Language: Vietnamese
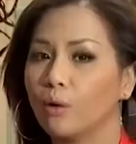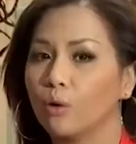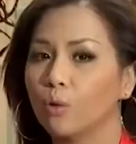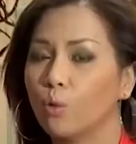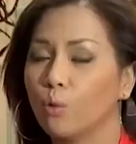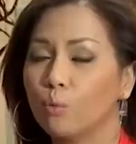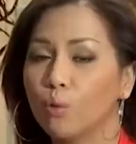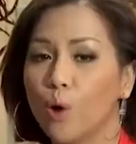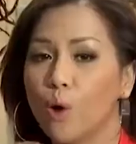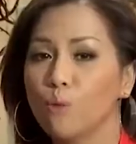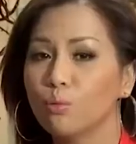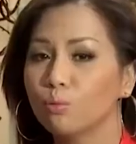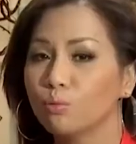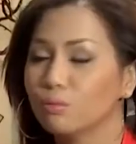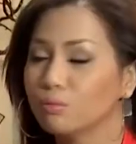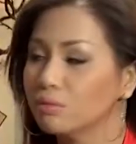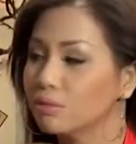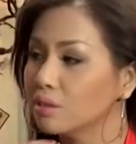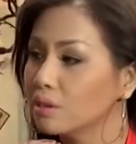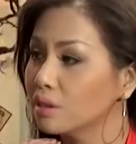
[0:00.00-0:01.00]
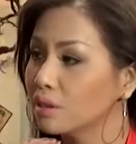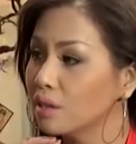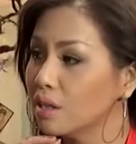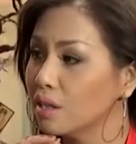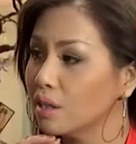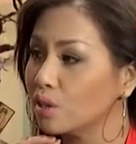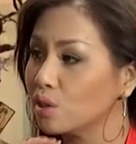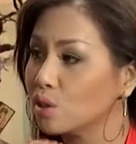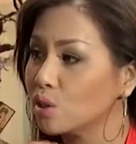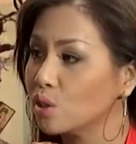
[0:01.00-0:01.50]
nào nó cũng đốt
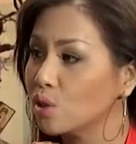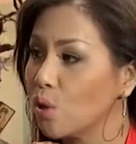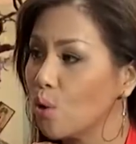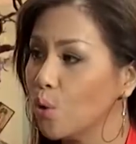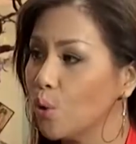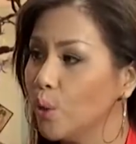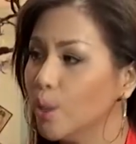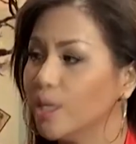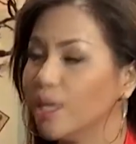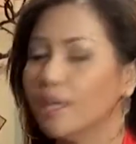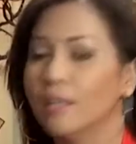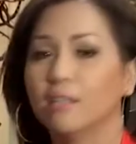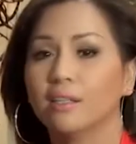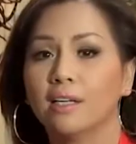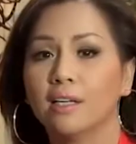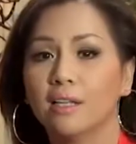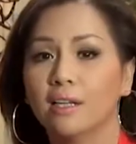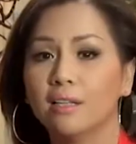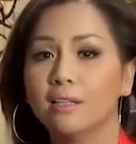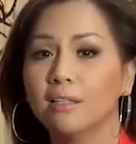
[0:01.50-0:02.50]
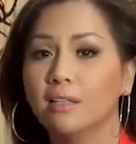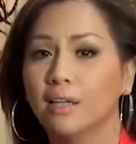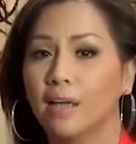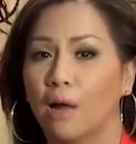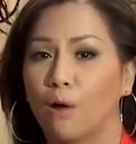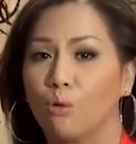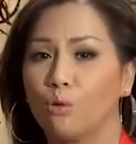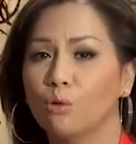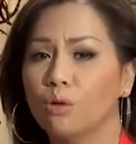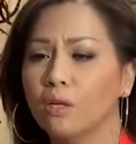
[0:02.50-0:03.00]
rất là sôi cái cái cái nước
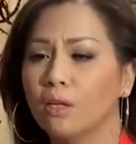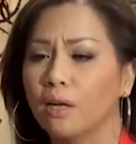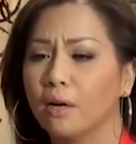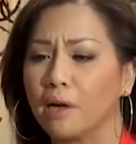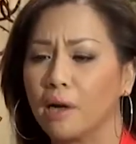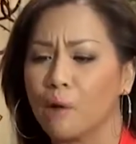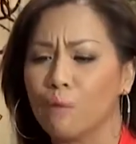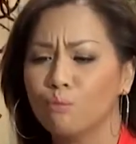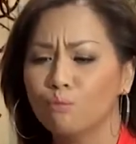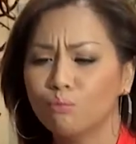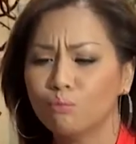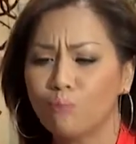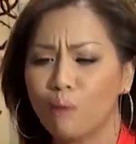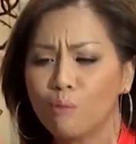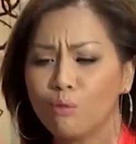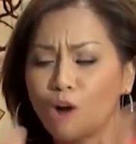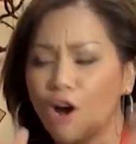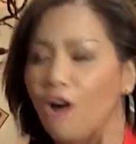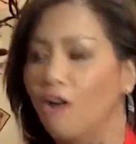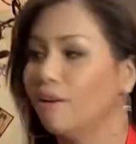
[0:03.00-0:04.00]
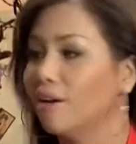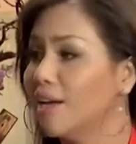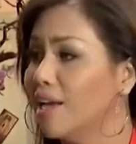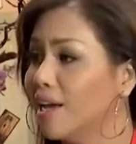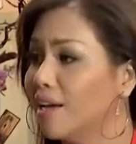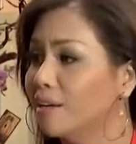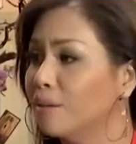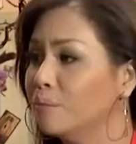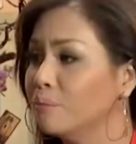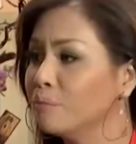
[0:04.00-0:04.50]
lẩu rất là nóng bốc khói
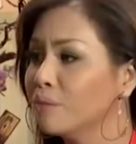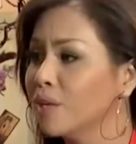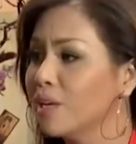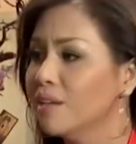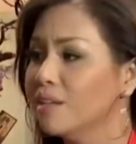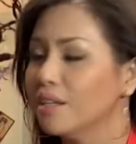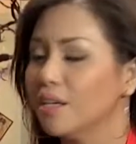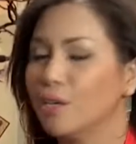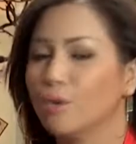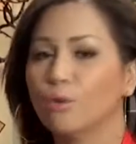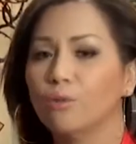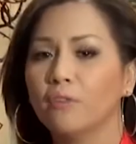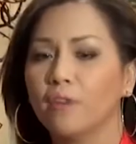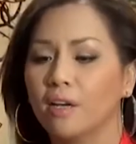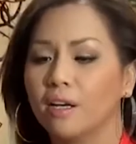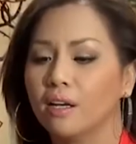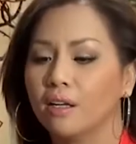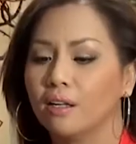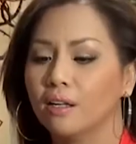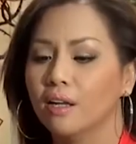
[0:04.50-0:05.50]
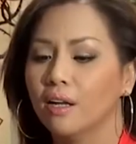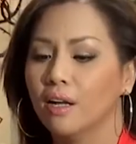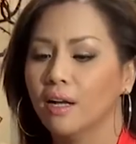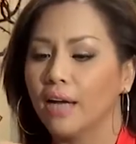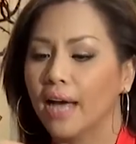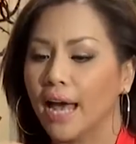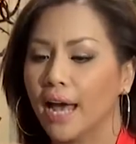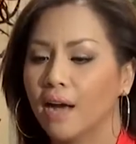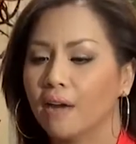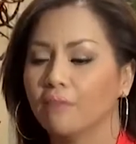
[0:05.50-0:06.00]
lên thì quý vị
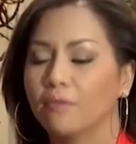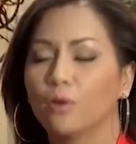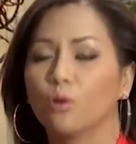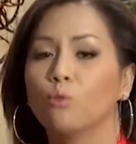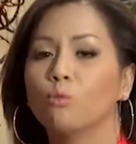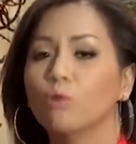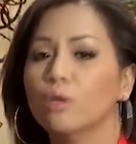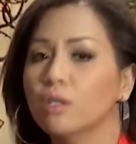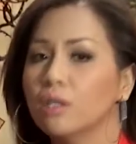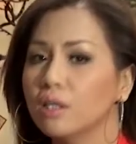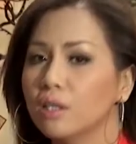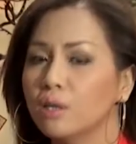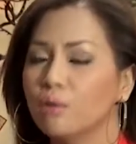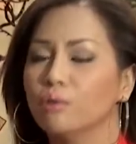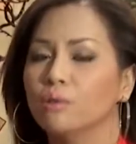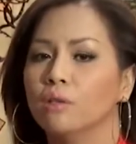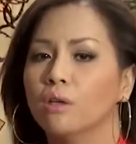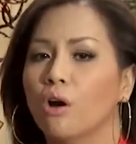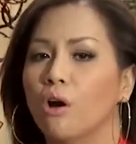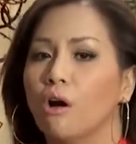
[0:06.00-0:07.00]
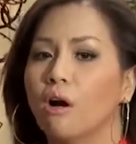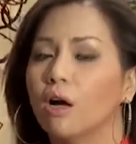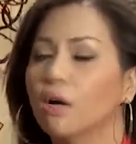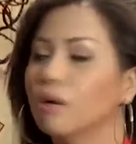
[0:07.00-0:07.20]
ăn và cũng có rất nhiều người cái